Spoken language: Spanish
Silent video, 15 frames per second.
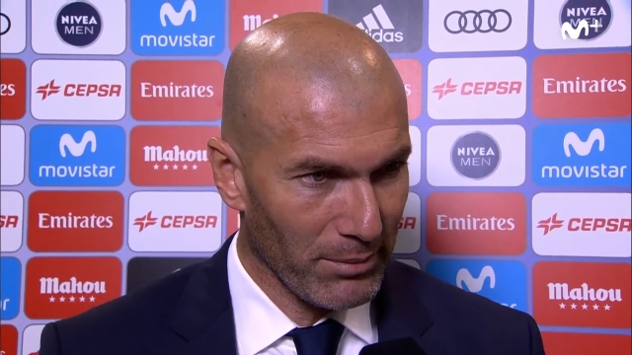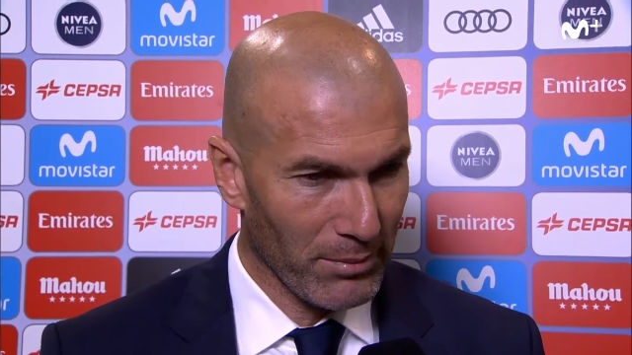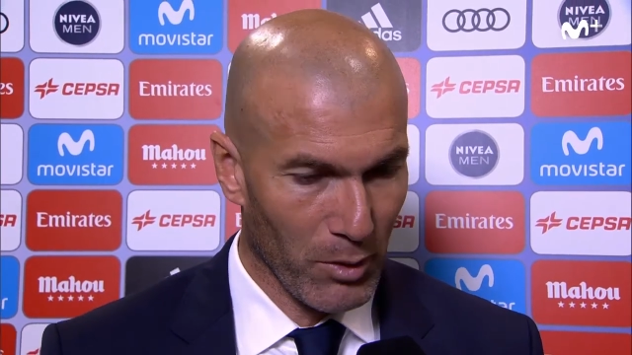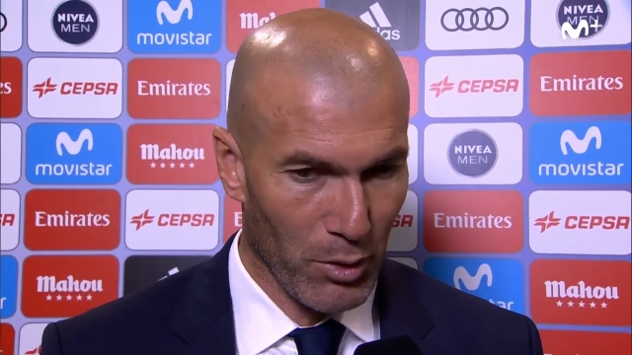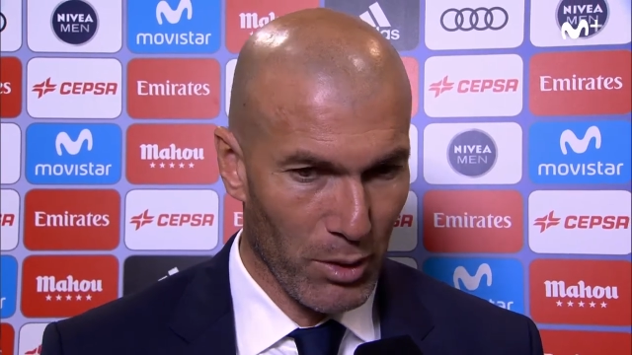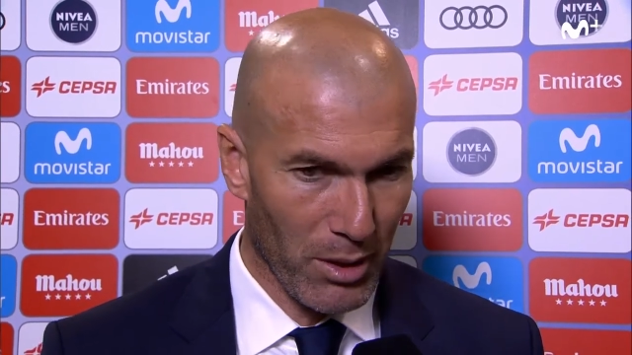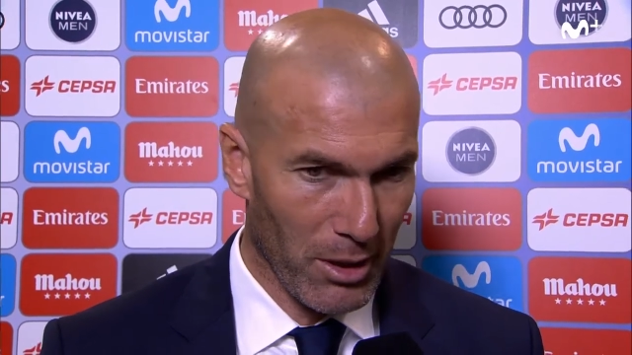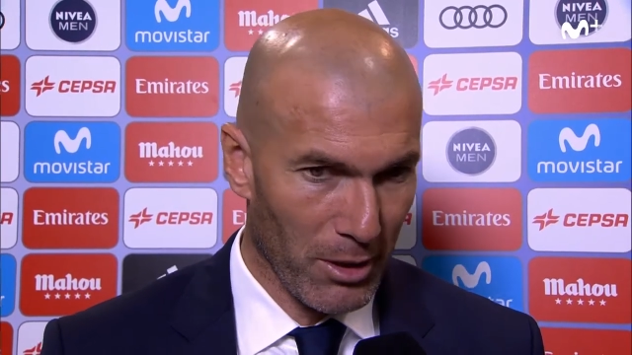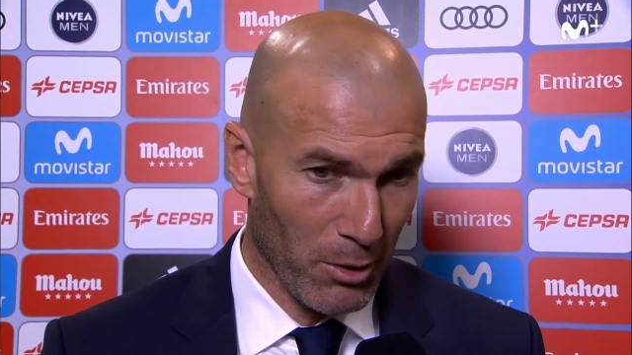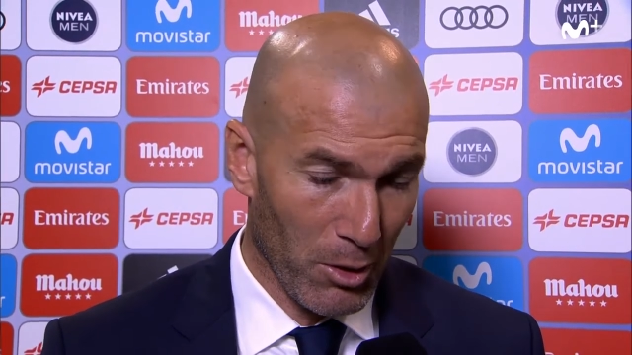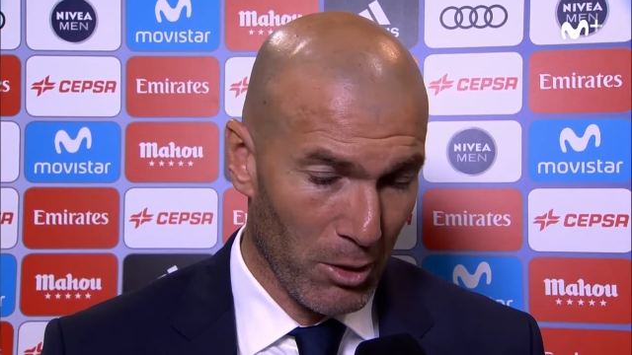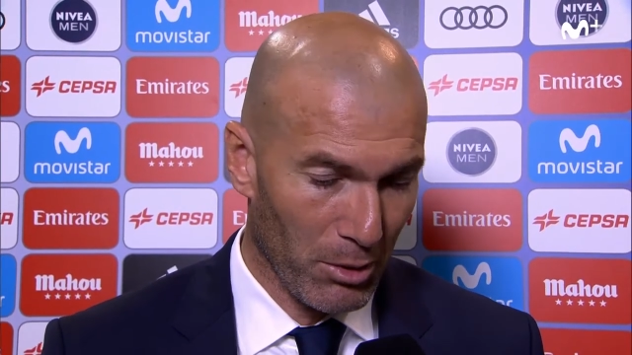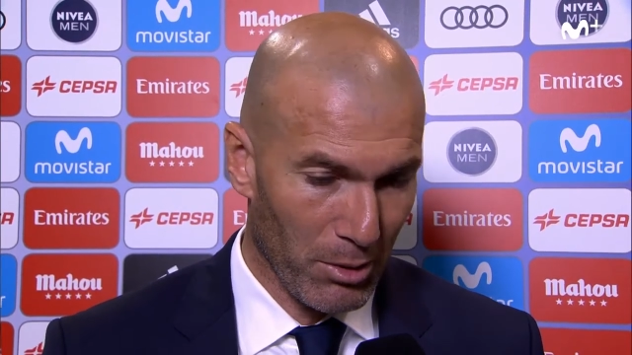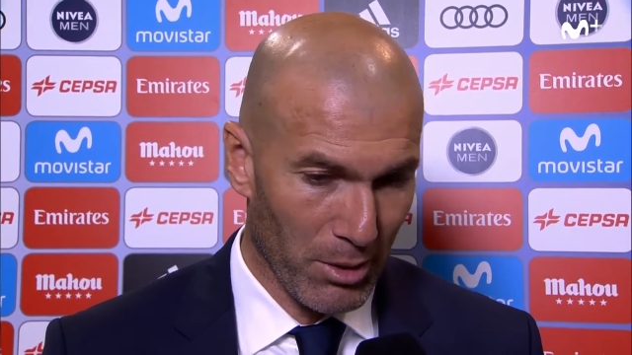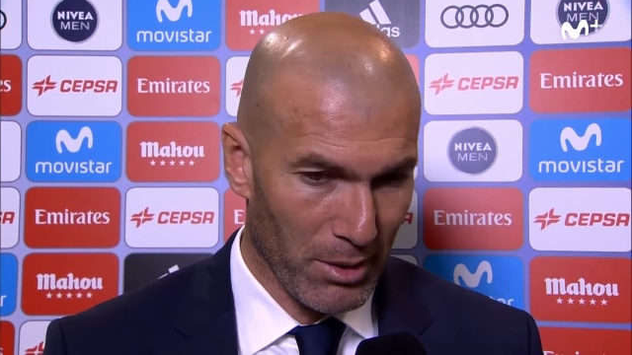Entonces
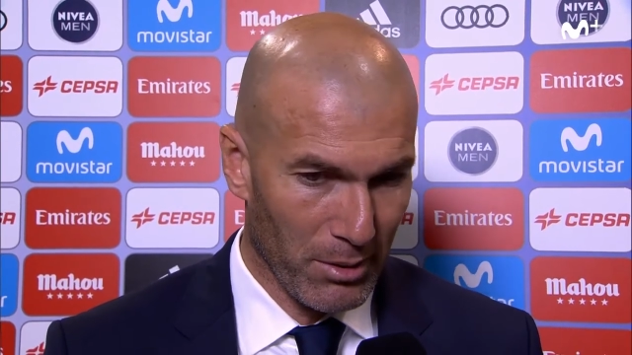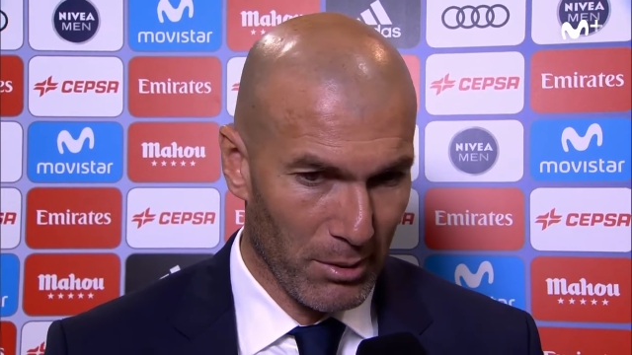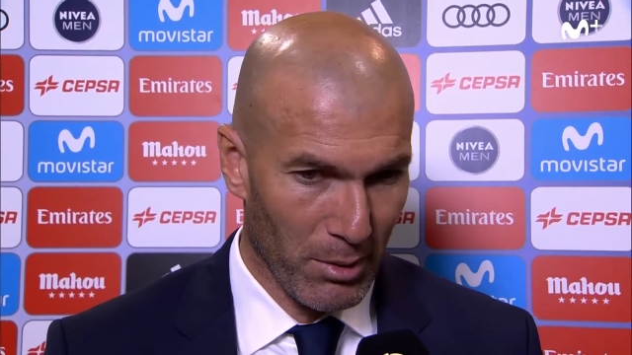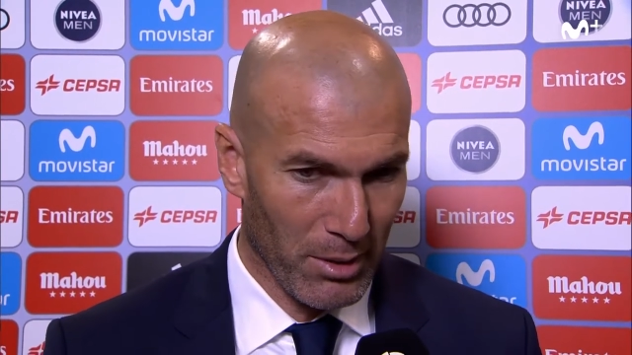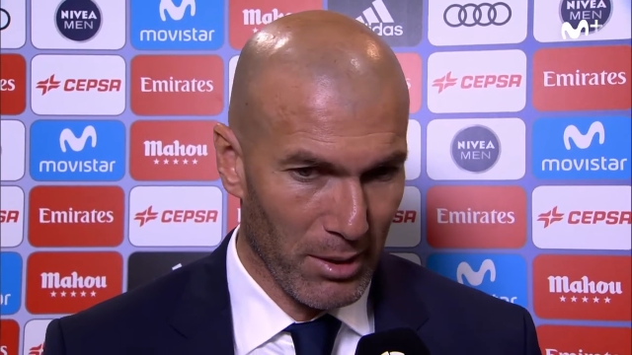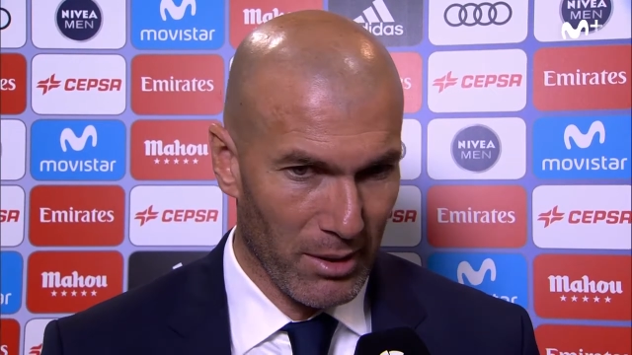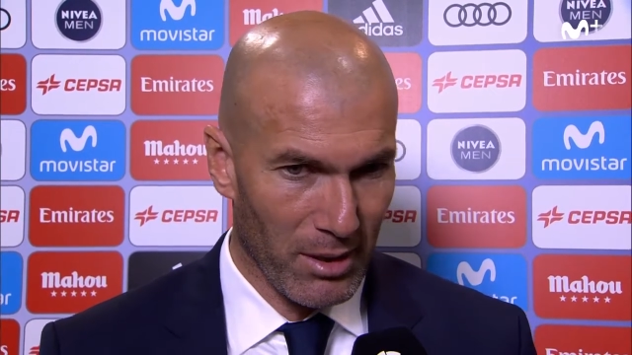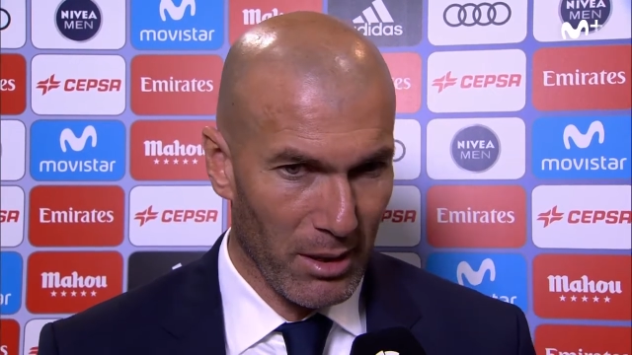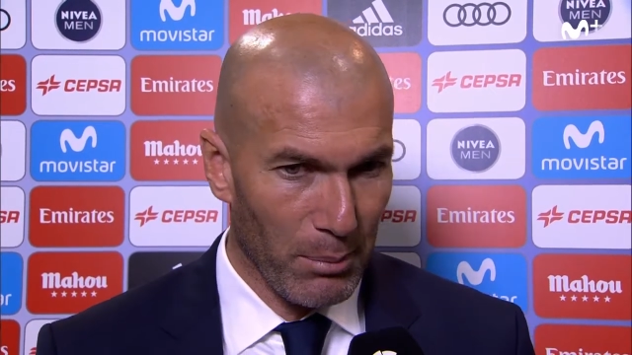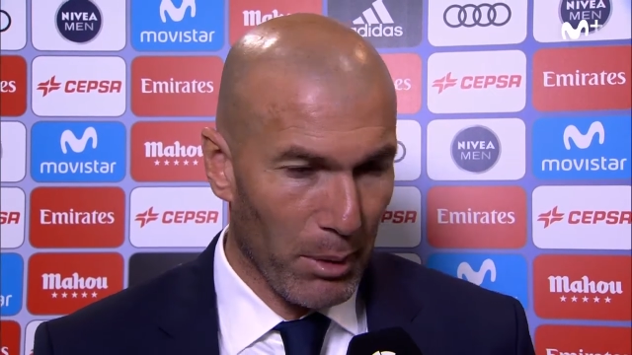no, no es, no es así,